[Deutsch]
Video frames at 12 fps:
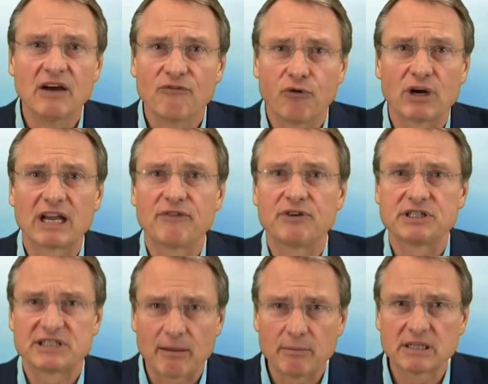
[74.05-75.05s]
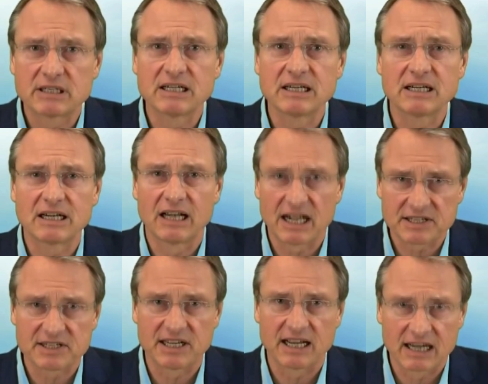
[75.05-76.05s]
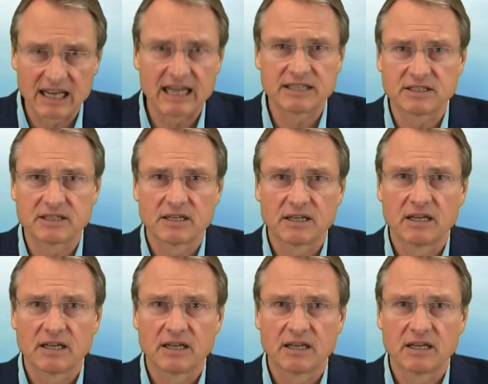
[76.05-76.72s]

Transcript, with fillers: vor der versammelten Klasse erklärt,